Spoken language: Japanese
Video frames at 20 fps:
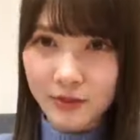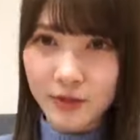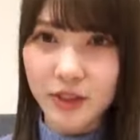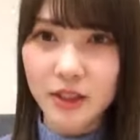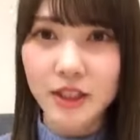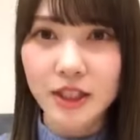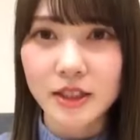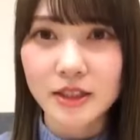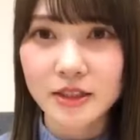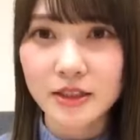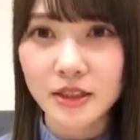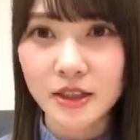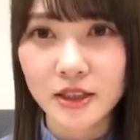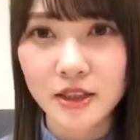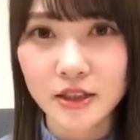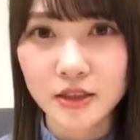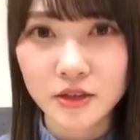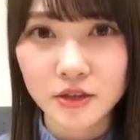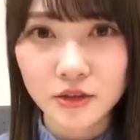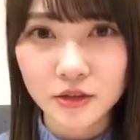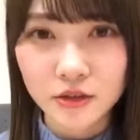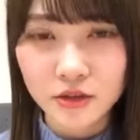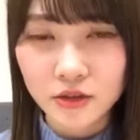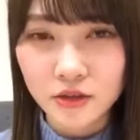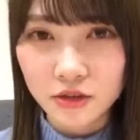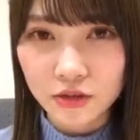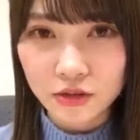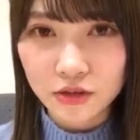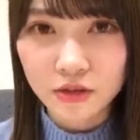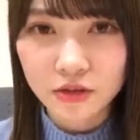またいつかソロ
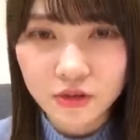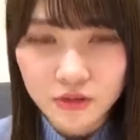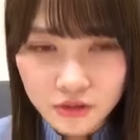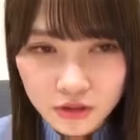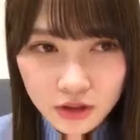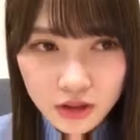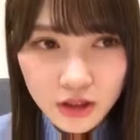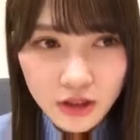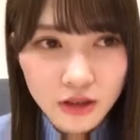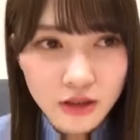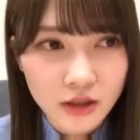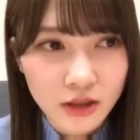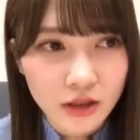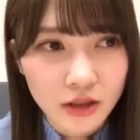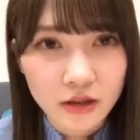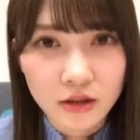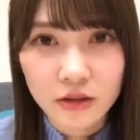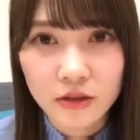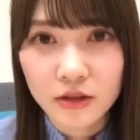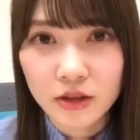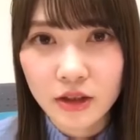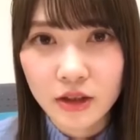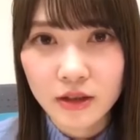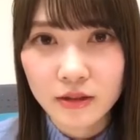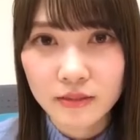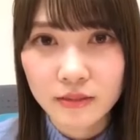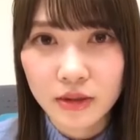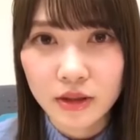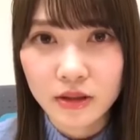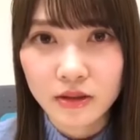曲をいただけるように
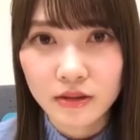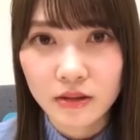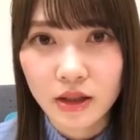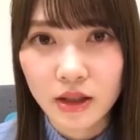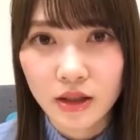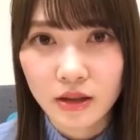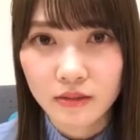頑張るね。